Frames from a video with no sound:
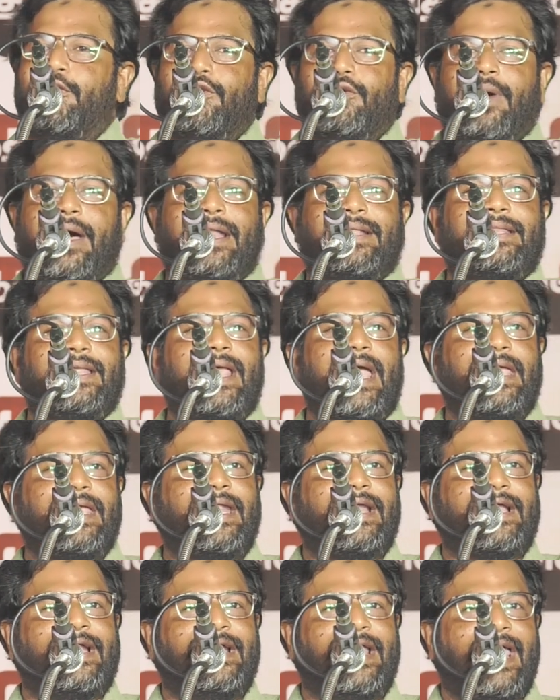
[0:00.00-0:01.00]
புது வார்த்தையா
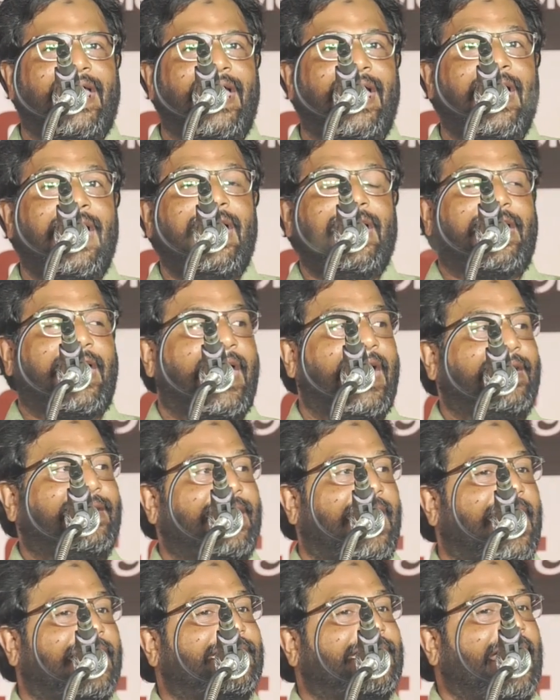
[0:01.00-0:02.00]
இருக்குண்டு கேட்ட
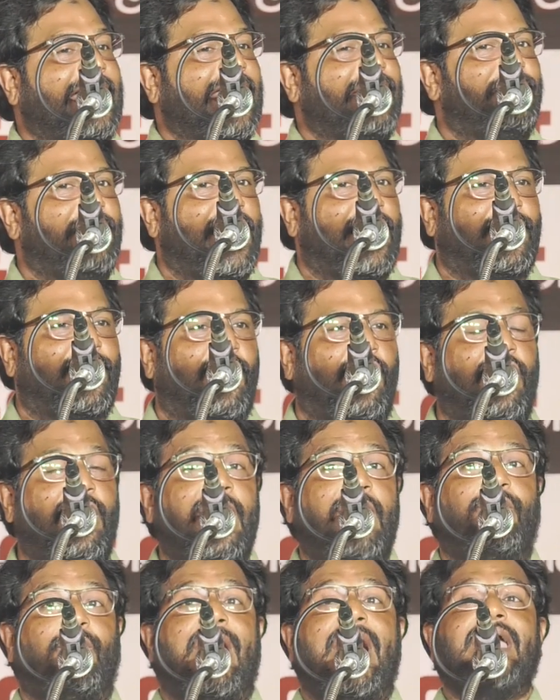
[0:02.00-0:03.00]
அத்தனை பேரும்
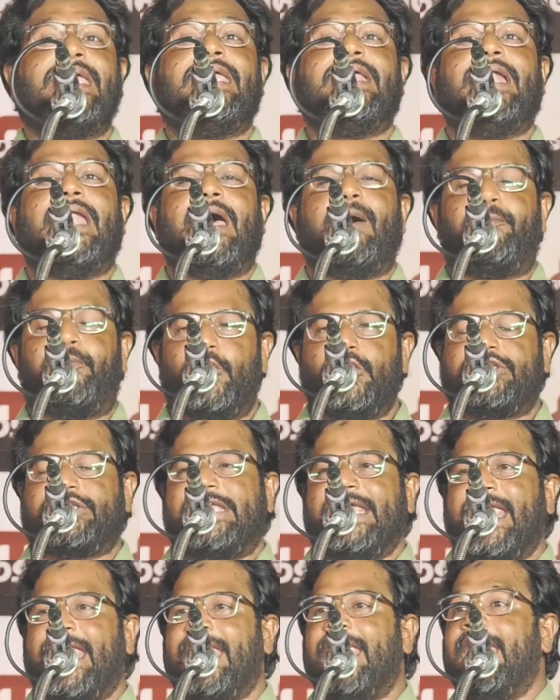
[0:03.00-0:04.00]
வாயில்லா
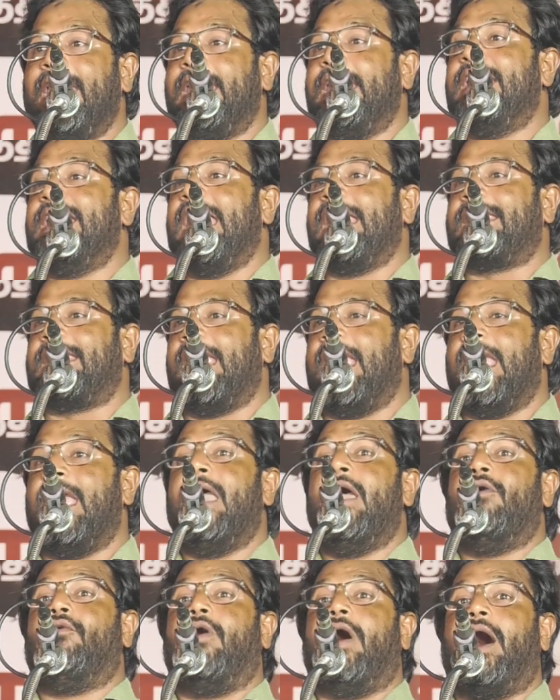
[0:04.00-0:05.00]
பூச்சி இன்னைக்கு
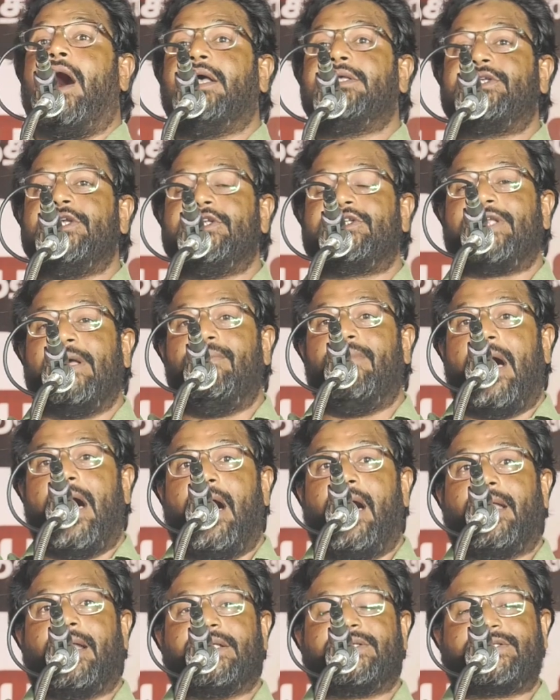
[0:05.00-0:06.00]
பாசிசம்
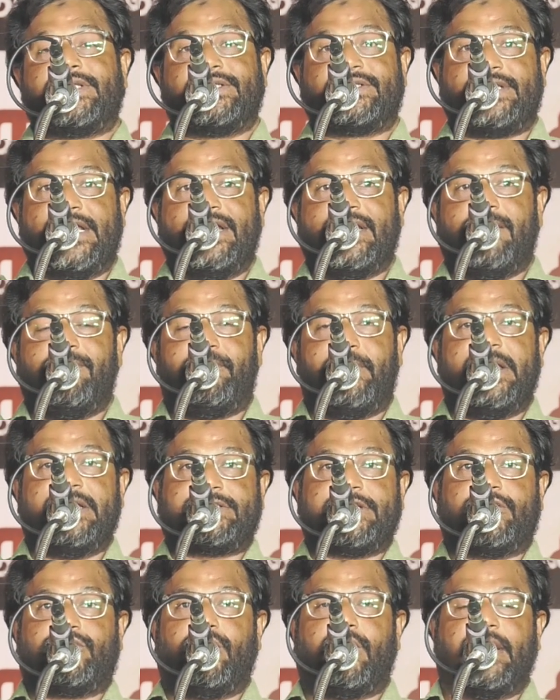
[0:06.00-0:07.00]
ஆர்எஸ்எஸ் என்று
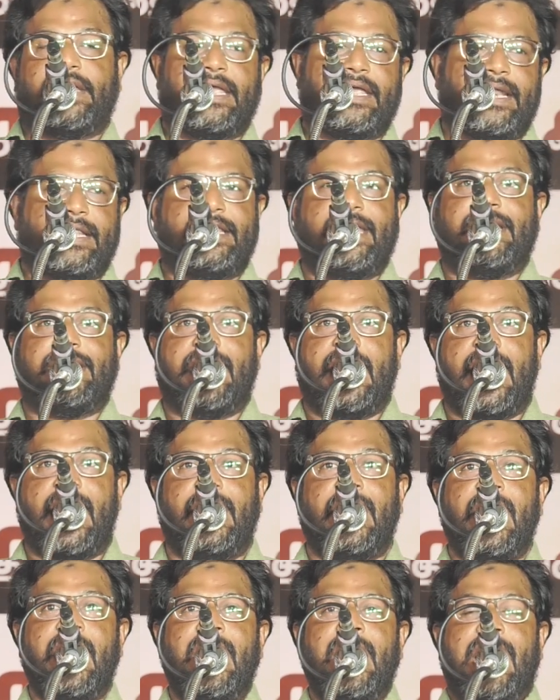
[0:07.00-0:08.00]
பேச தொடங்குகிறது
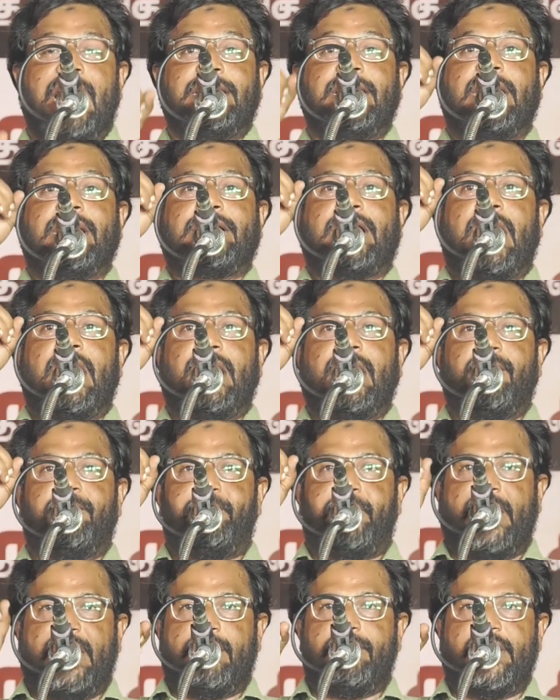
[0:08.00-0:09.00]
என்றால் அதற்கான
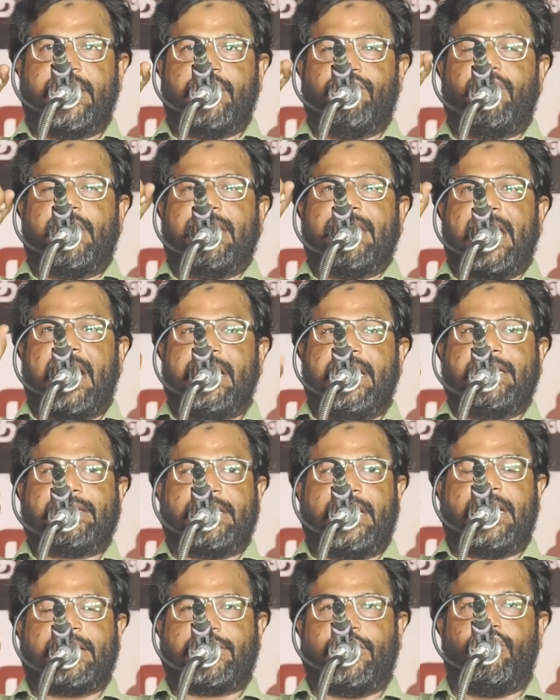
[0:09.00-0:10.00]
பெருமையினுடைய
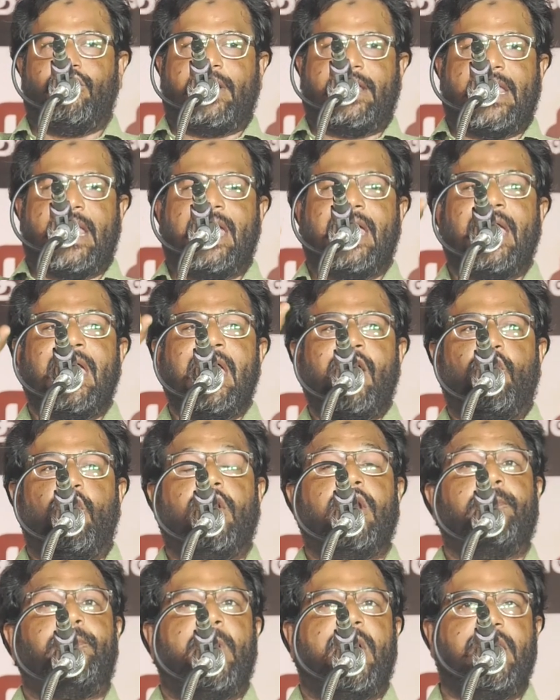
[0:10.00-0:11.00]
அடித்தளத்தினுடைய
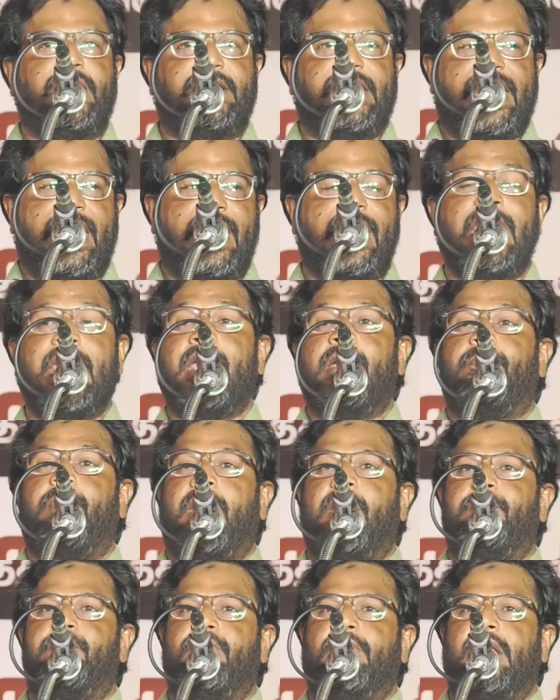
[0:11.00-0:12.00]
ஒரு பகுதி
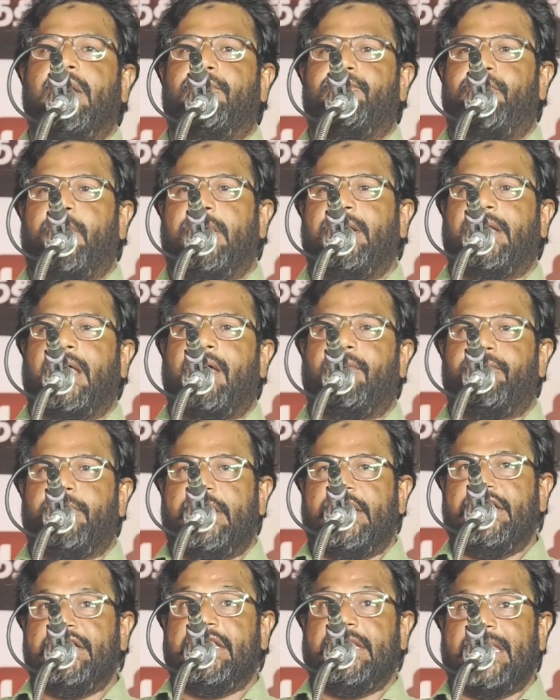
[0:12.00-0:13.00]
பாப்புலர் ஃப்ரண்ட் ஆஃப்
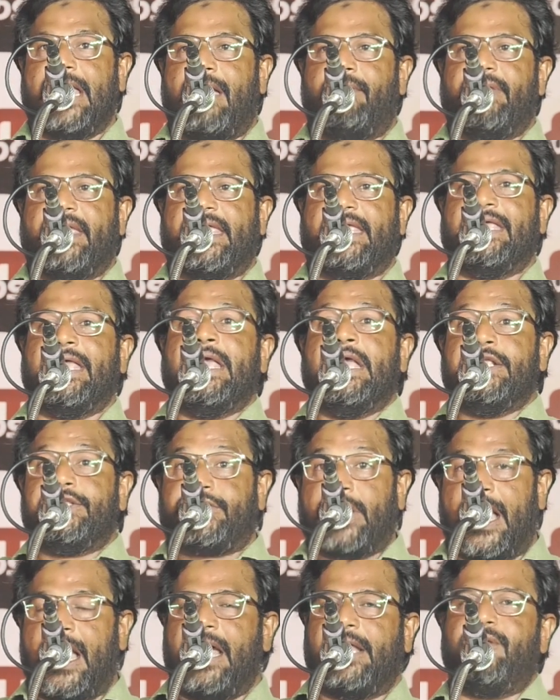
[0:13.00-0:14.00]
இந்தியாவை
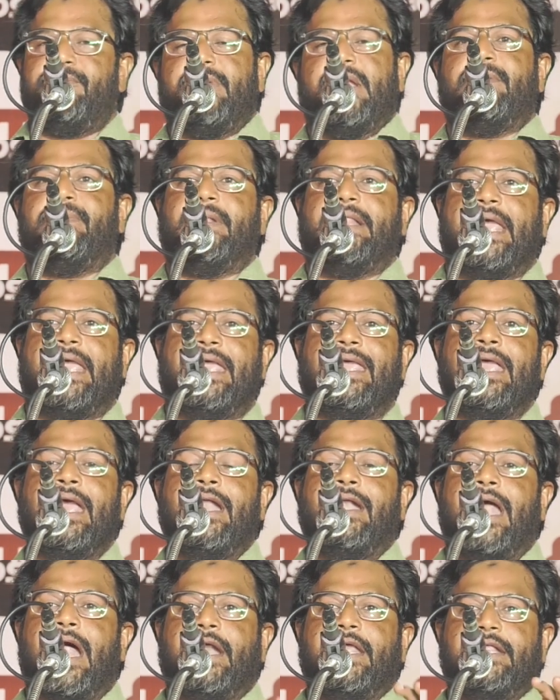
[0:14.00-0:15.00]
சாரும் என்பதை
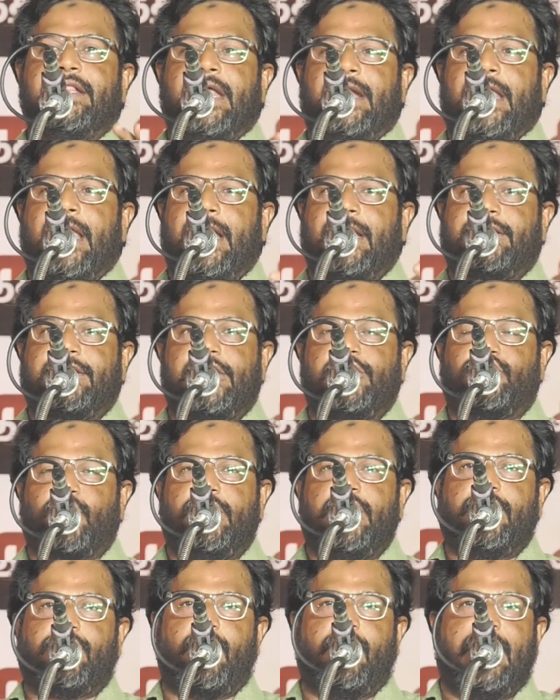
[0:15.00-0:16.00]
நான் இந்த நேரத்தில்
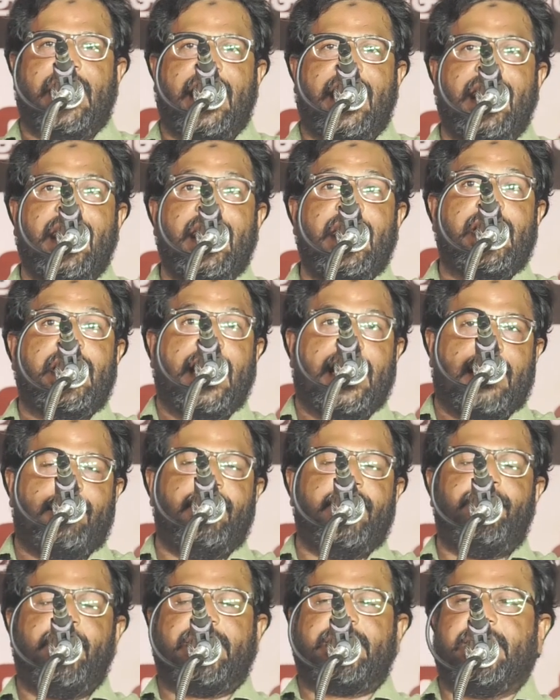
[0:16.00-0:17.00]
சொல்லிக்கொள்ள
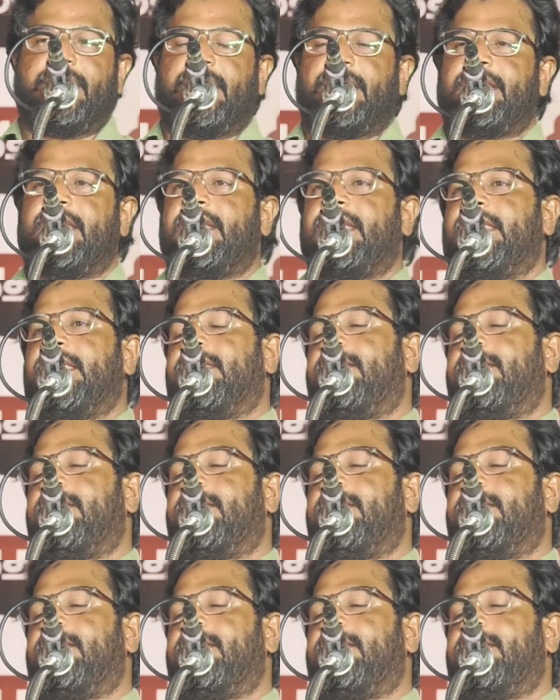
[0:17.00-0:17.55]
கடமைப்பட்டிருக்கிறேன்